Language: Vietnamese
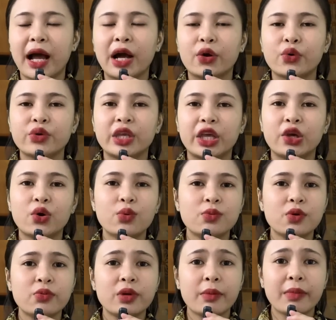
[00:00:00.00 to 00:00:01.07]
Ba của chị Út
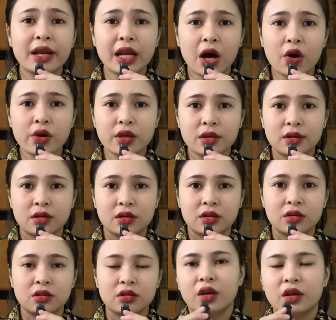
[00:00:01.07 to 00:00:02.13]
lúc đó mới nói,
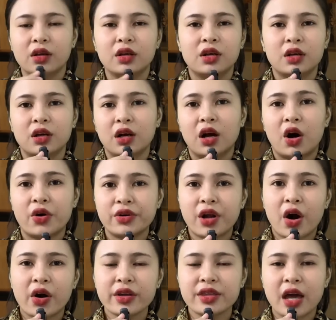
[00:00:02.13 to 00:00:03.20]
hồi
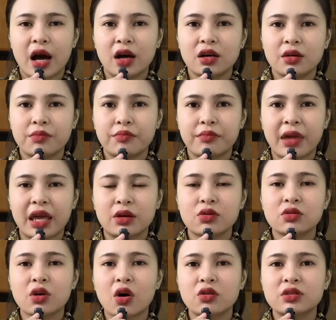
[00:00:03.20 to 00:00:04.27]
đó vợ mẹ
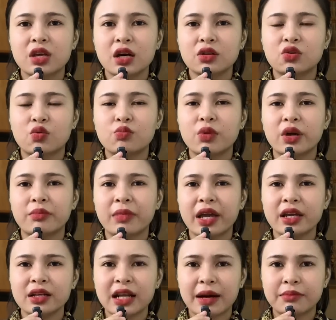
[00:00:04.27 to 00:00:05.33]
của con chết cũng mười
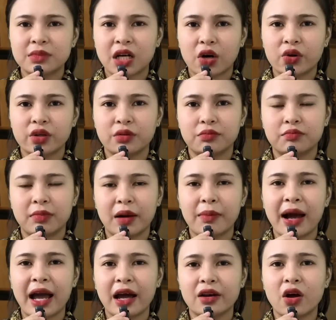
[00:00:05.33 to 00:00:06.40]
mấy năm rồi, mà
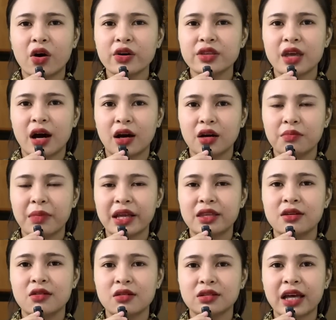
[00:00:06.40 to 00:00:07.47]
ba hồi đó vợ ba
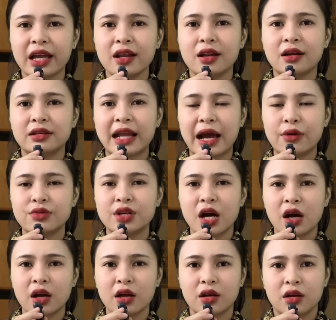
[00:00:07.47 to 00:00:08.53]
chưa thấy lần nào hết
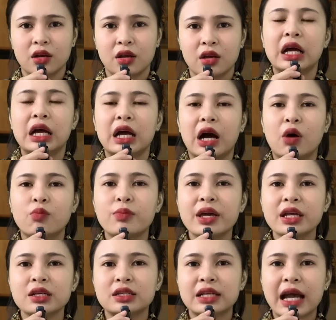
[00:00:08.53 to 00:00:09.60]
trơn. Không
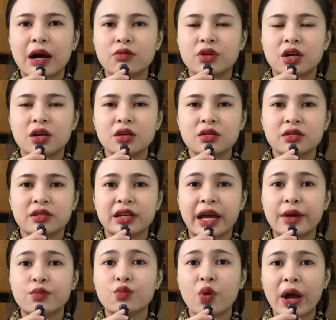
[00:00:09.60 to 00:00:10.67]
biết làm sao nữa,
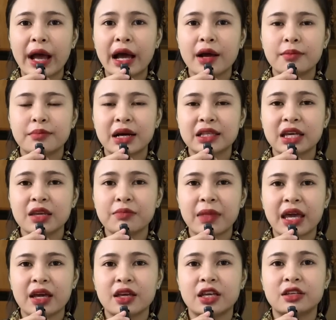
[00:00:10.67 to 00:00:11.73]
ngày hôm qua ba thấy
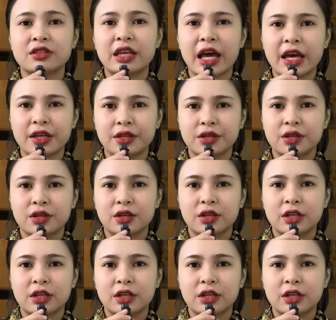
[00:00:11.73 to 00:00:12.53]
mẹ hiện về.